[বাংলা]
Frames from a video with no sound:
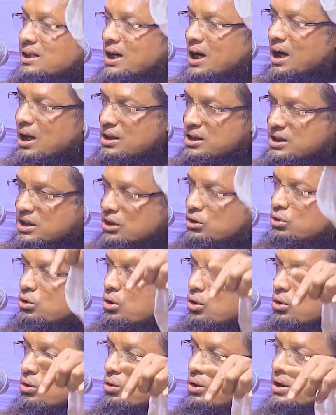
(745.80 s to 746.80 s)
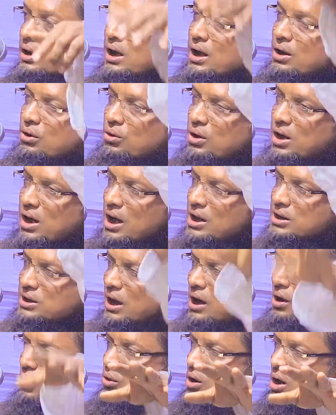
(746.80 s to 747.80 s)
দিয়া ছিদ্র করিয়া করিয়া
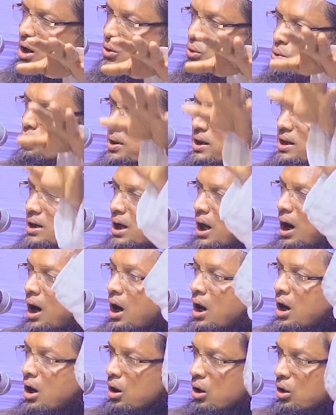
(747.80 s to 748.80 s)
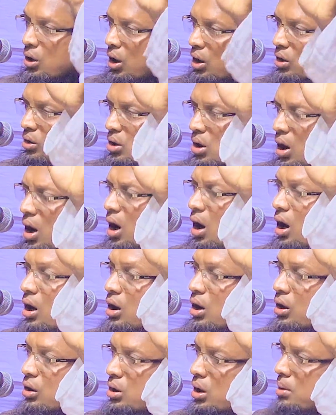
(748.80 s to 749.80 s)
সাগরে ডুবাইয়া লক্ষ
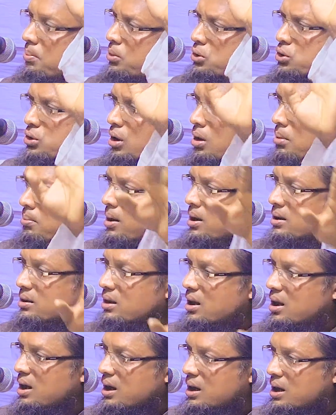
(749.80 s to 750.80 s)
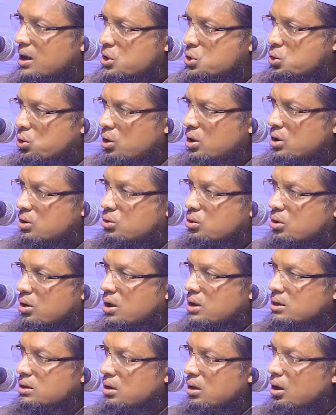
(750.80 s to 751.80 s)
লক্ষ মুসলমানদেরকে শহীদ
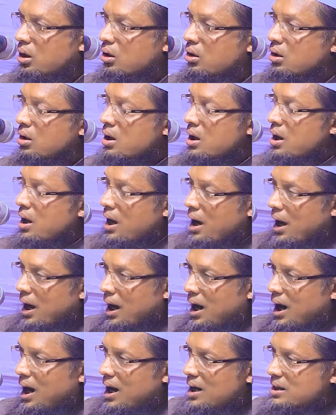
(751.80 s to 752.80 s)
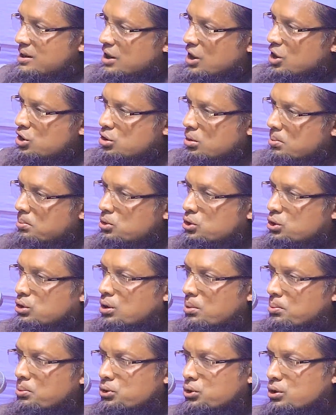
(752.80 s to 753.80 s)
করে দিল আর যেই
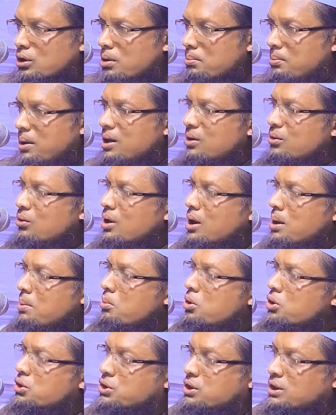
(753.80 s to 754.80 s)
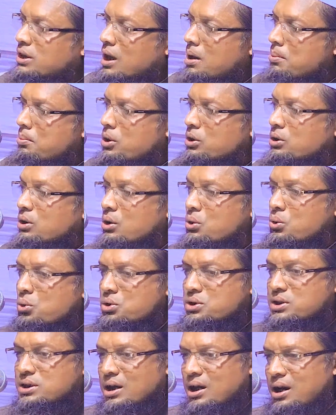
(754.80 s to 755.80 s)
সমস্ত মুসলমানগুলি মসজিদের মধ্যে
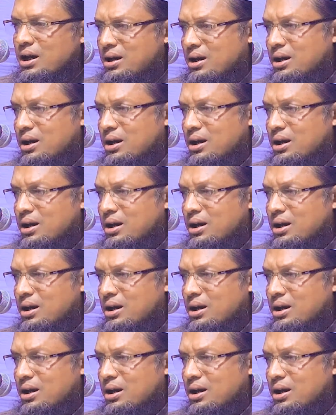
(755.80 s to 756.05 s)
ঢুকছে